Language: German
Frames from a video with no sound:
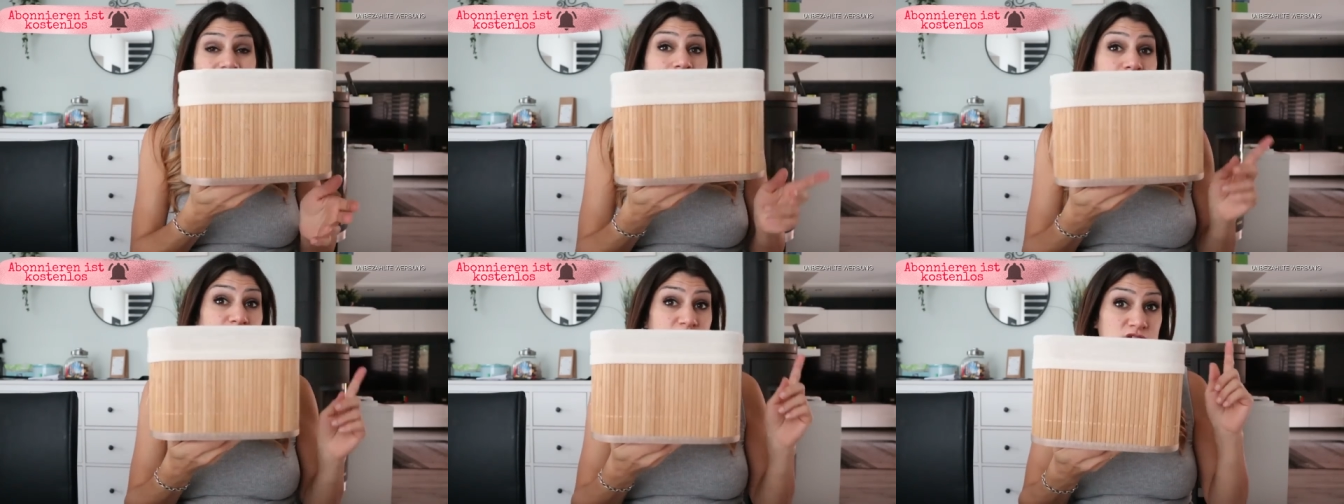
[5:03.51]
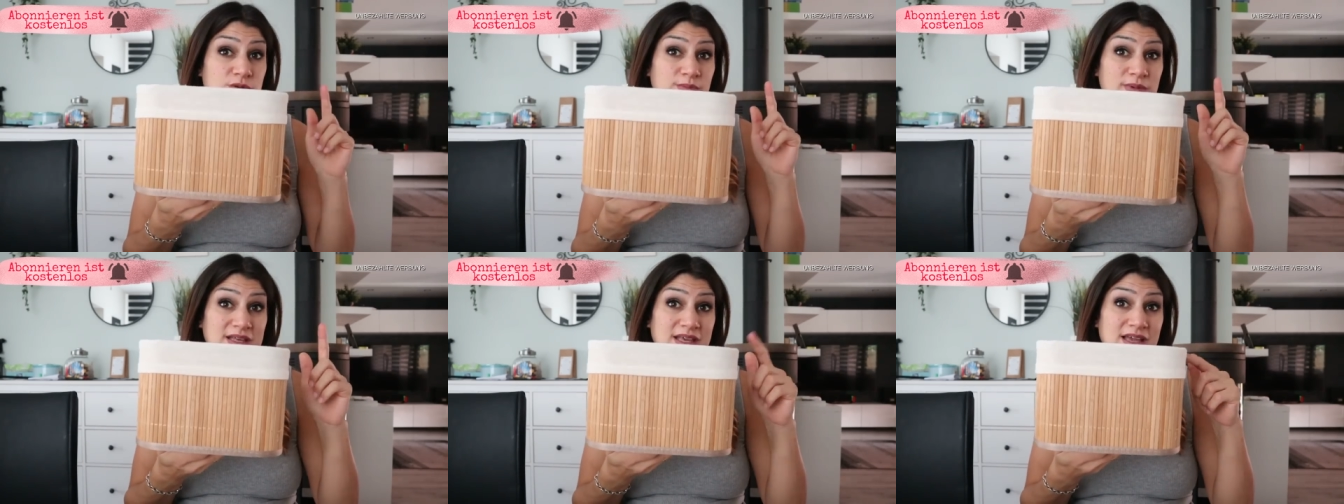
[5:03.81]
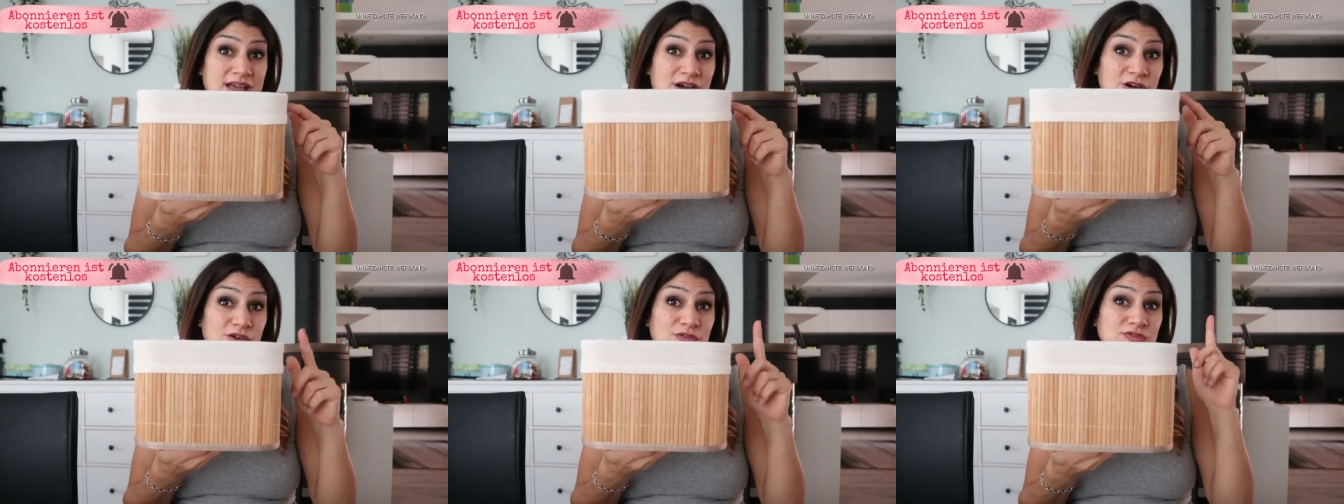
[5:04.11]
habe ich schon mal
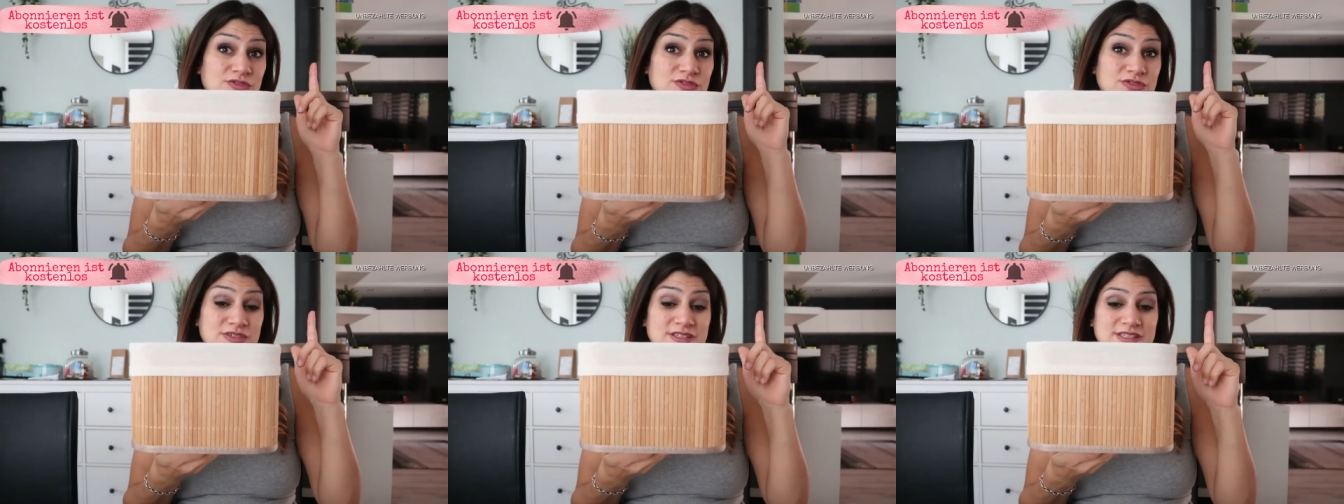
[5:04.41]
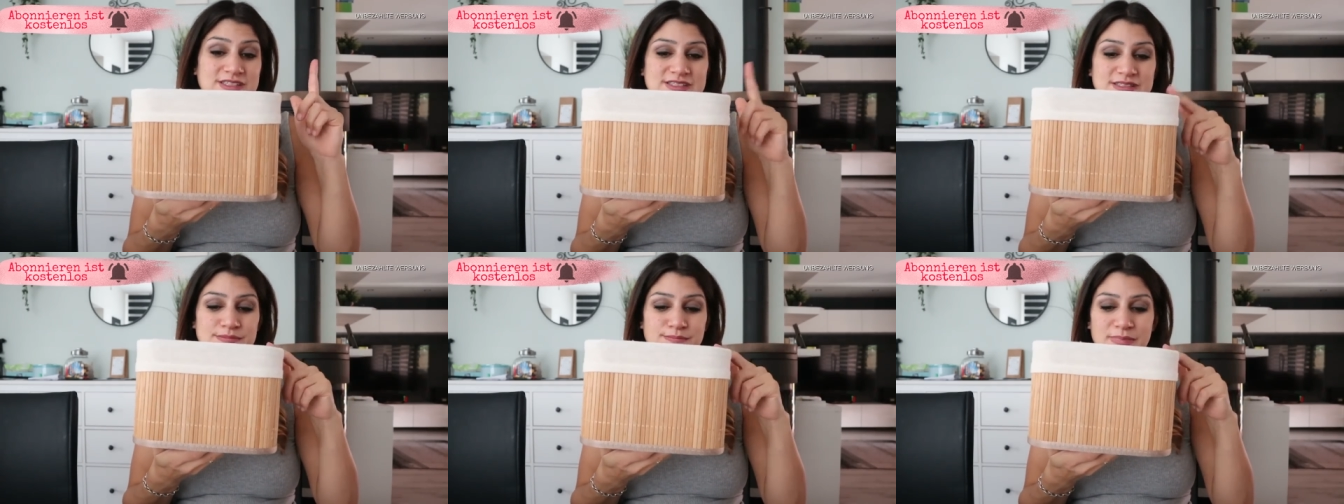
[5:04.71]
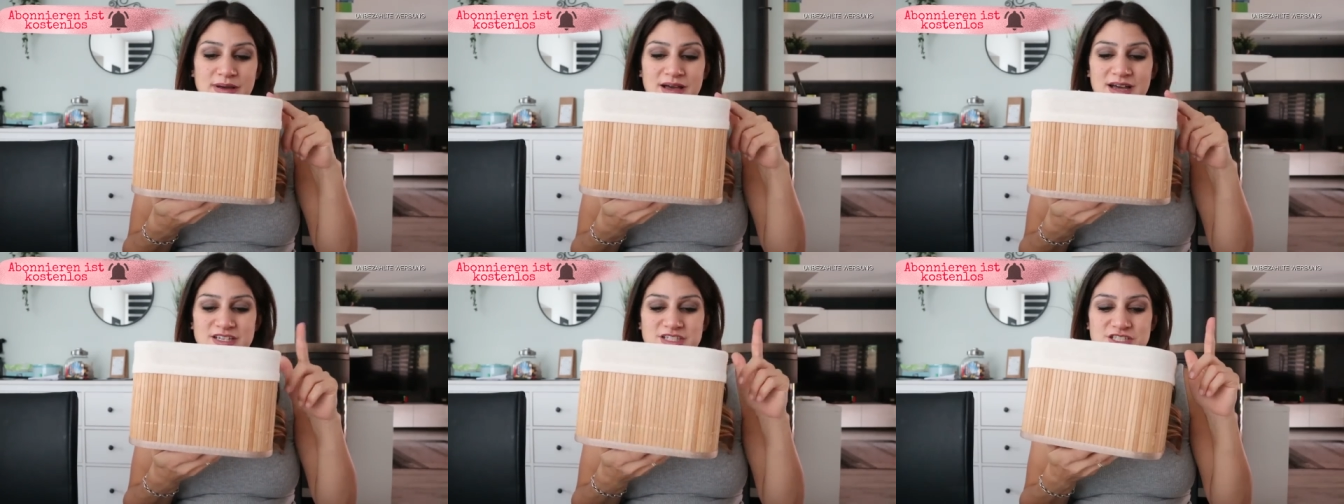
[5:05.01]
gekauft und ist im
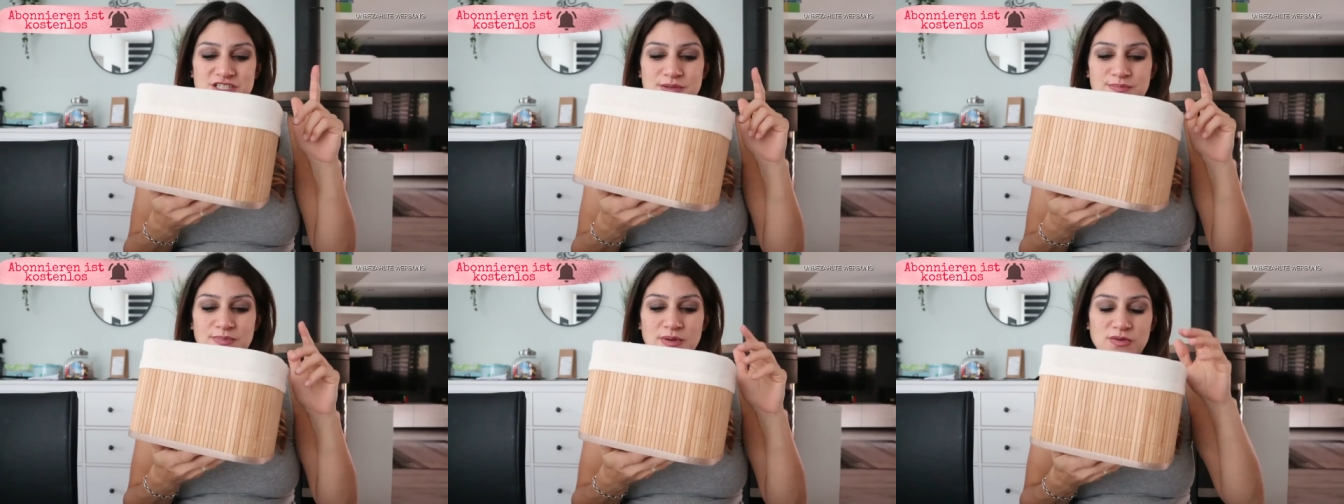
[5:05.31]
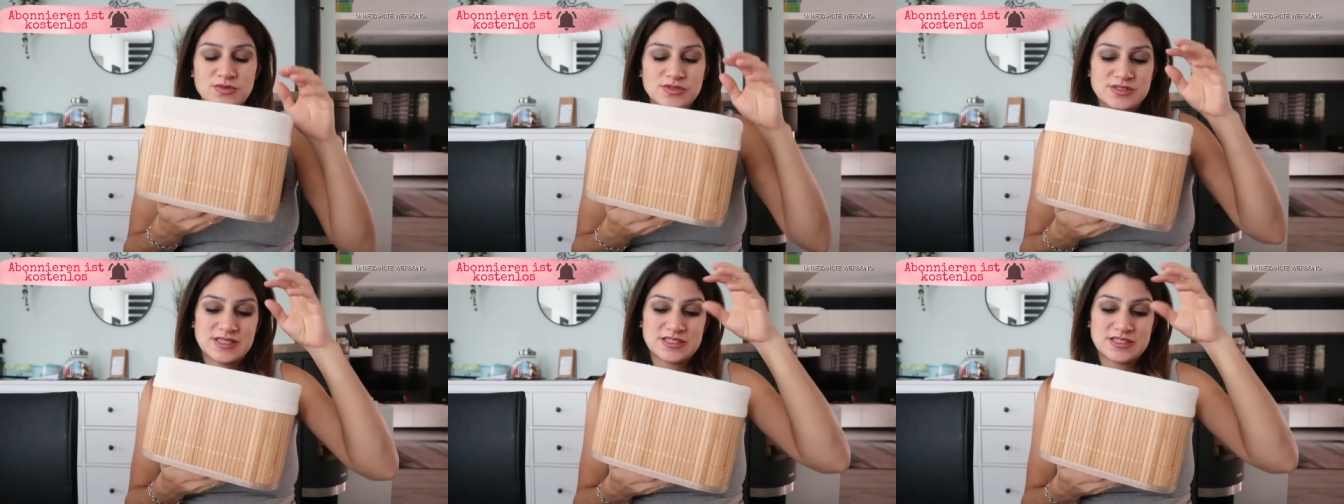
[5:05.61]
Bad steht bei uns,